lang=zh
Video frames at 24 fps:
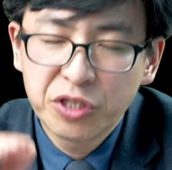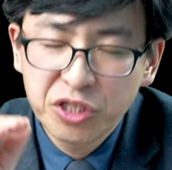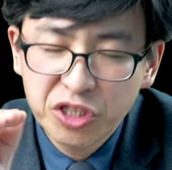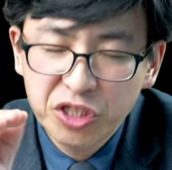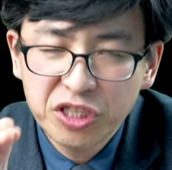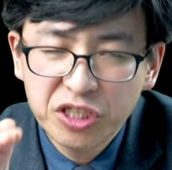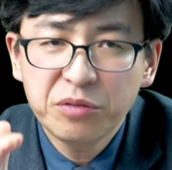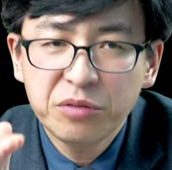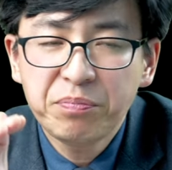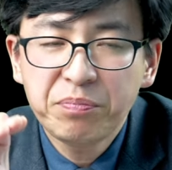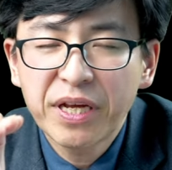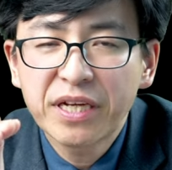
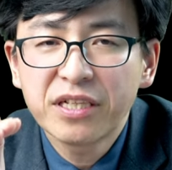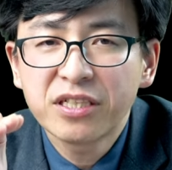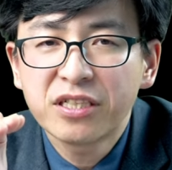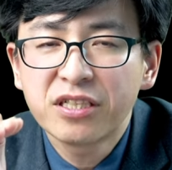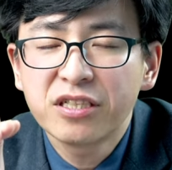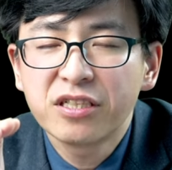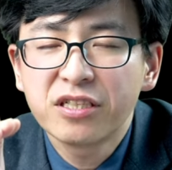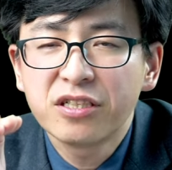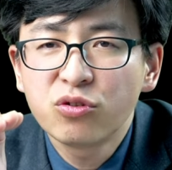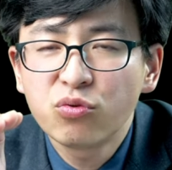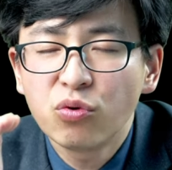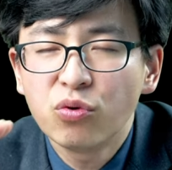即便
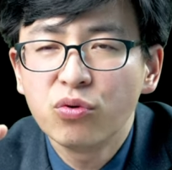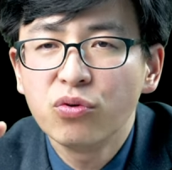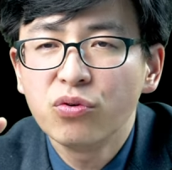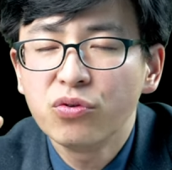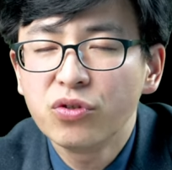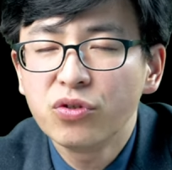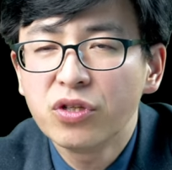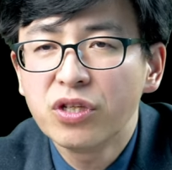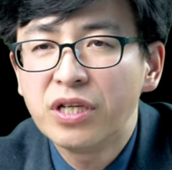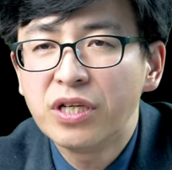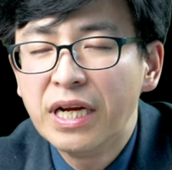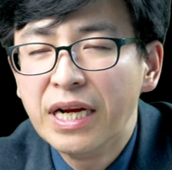是堕落
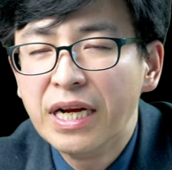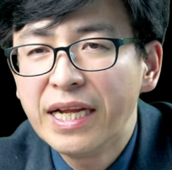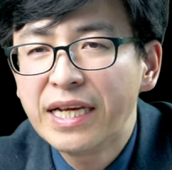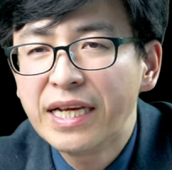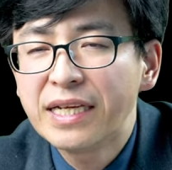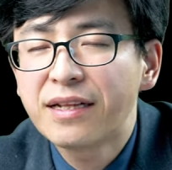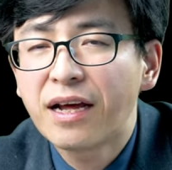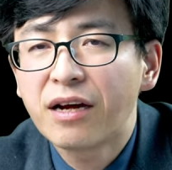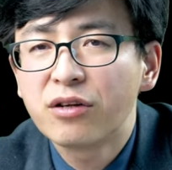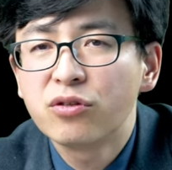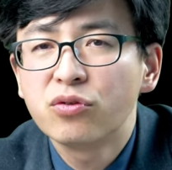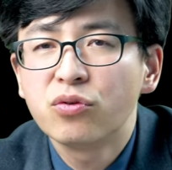的人
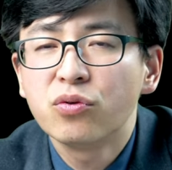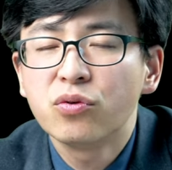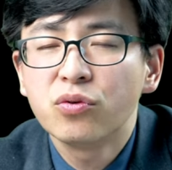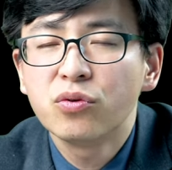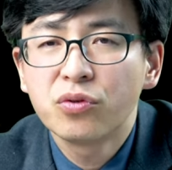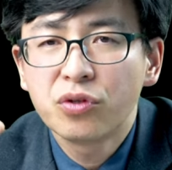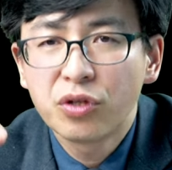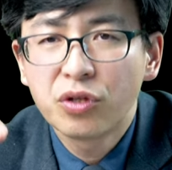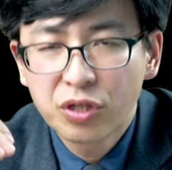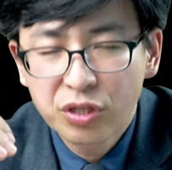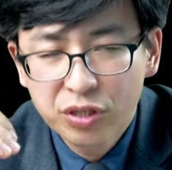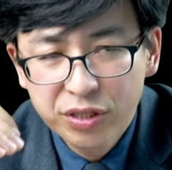类当
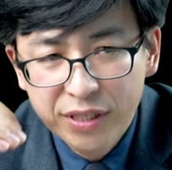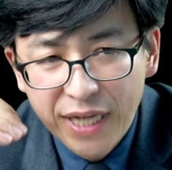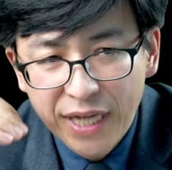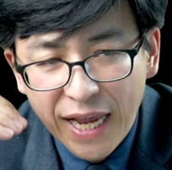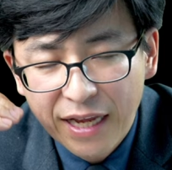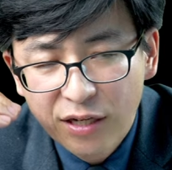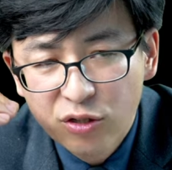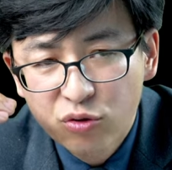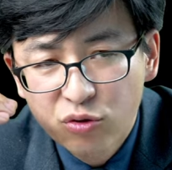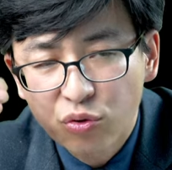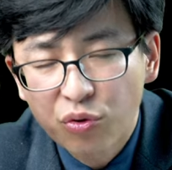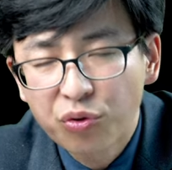中，
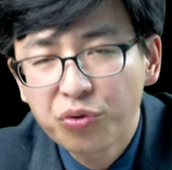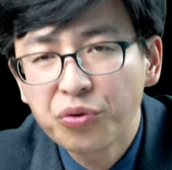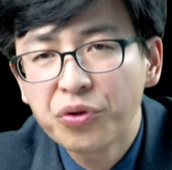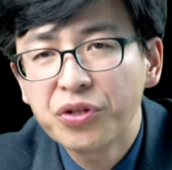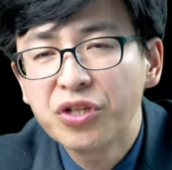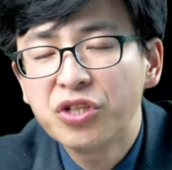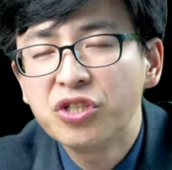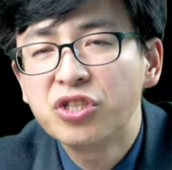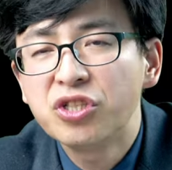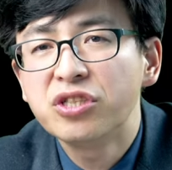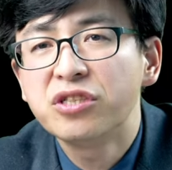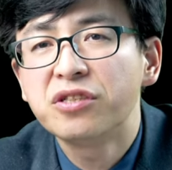再卓越
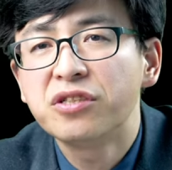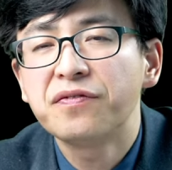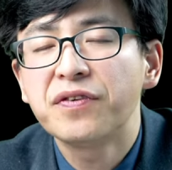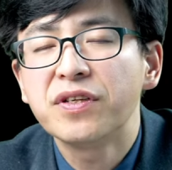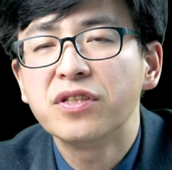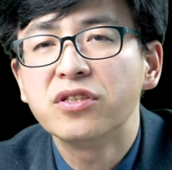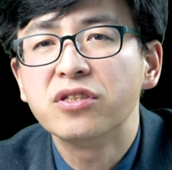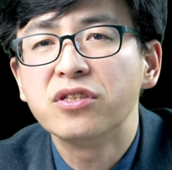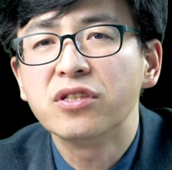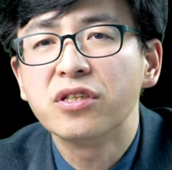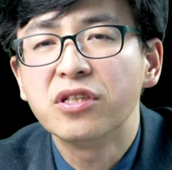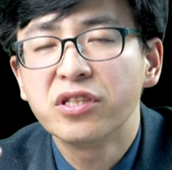的知识
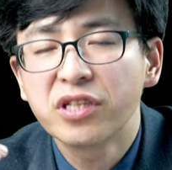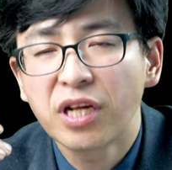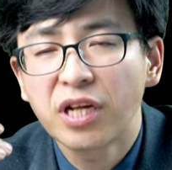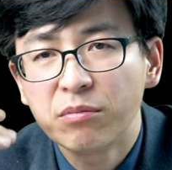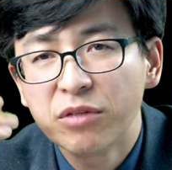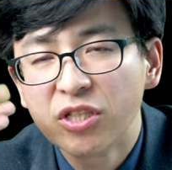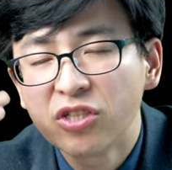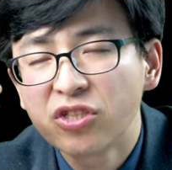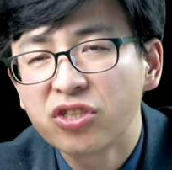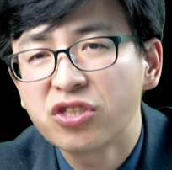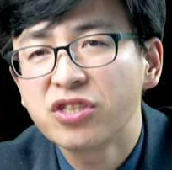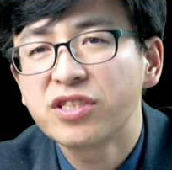分子，他
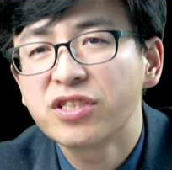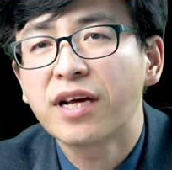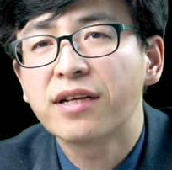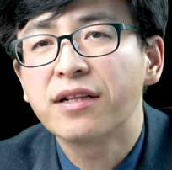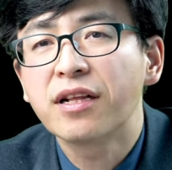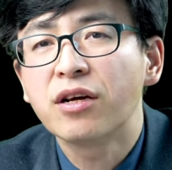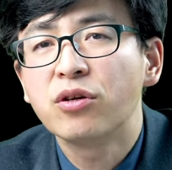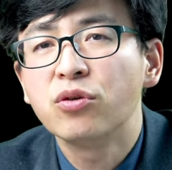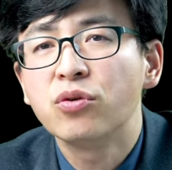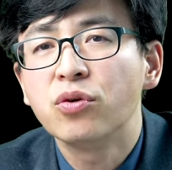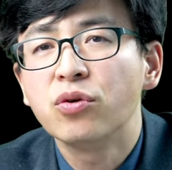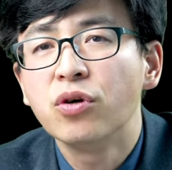们的思想
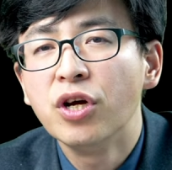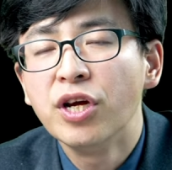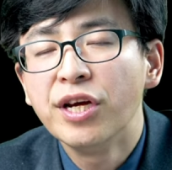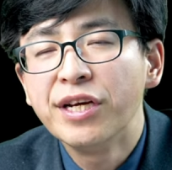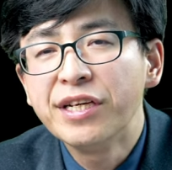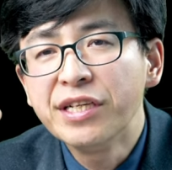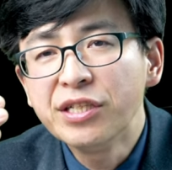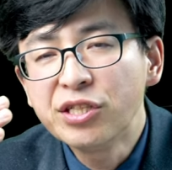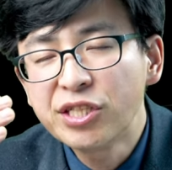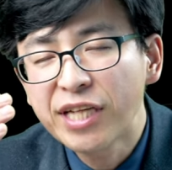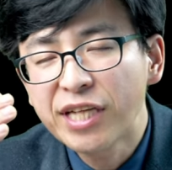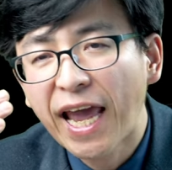当中
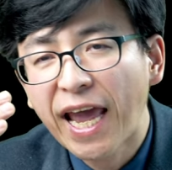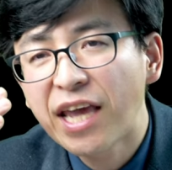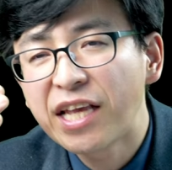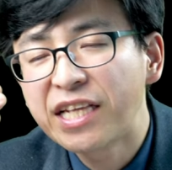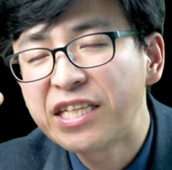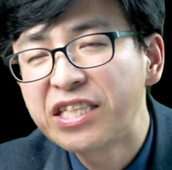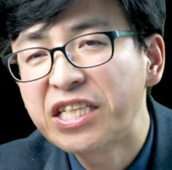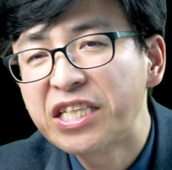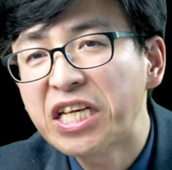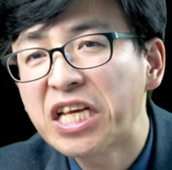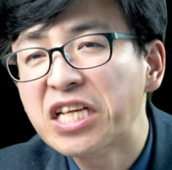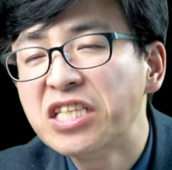再
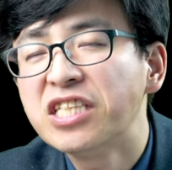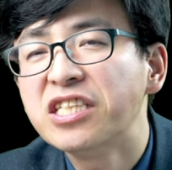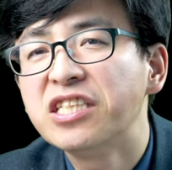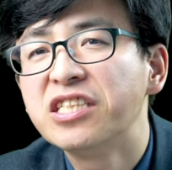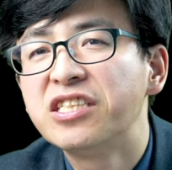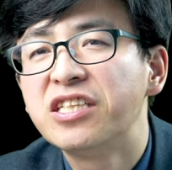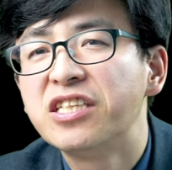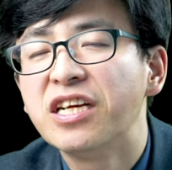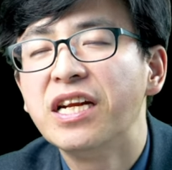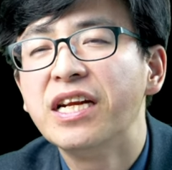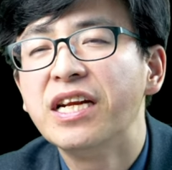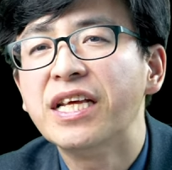接
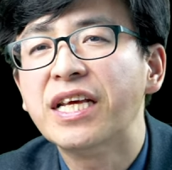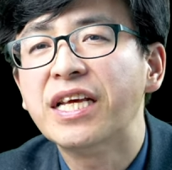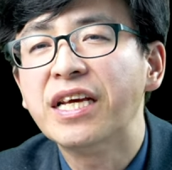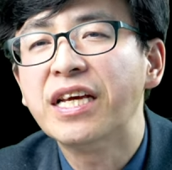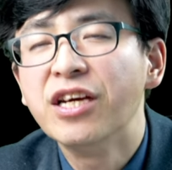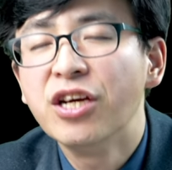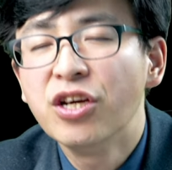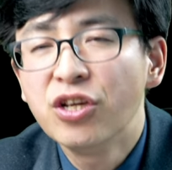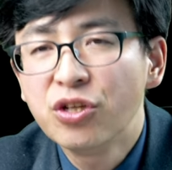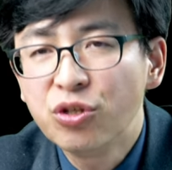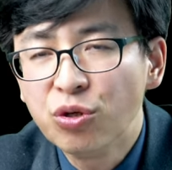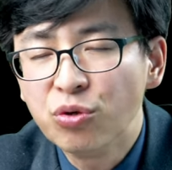近真理，
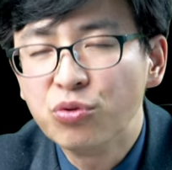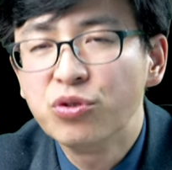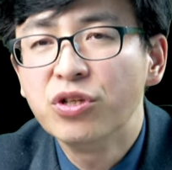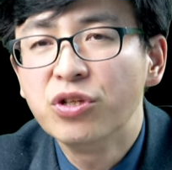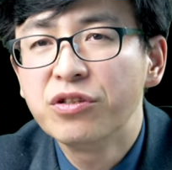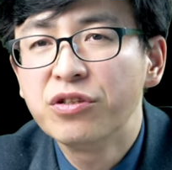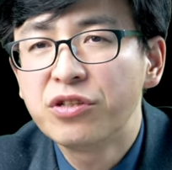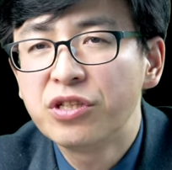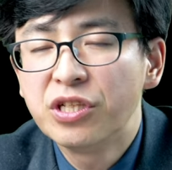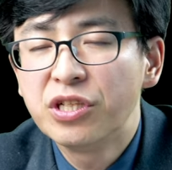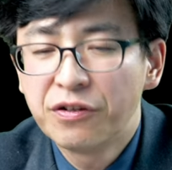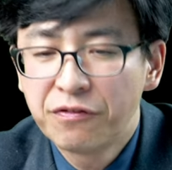有
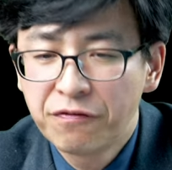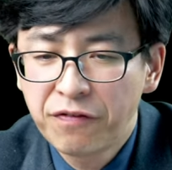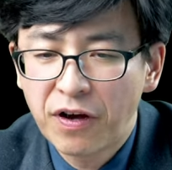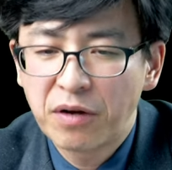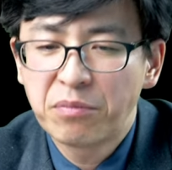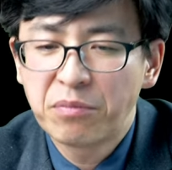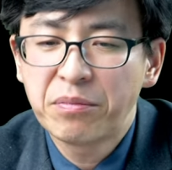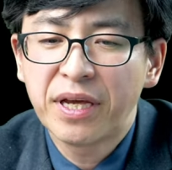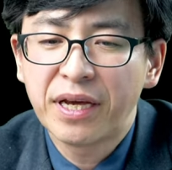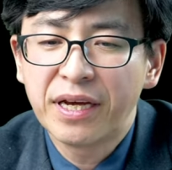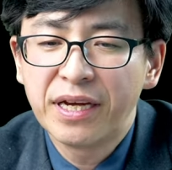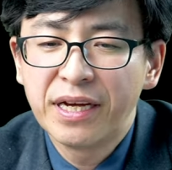的
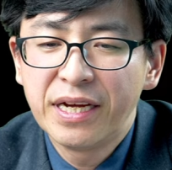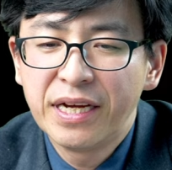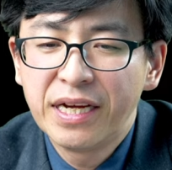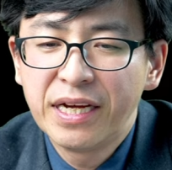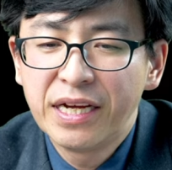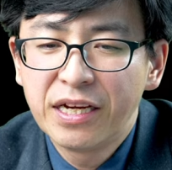方面，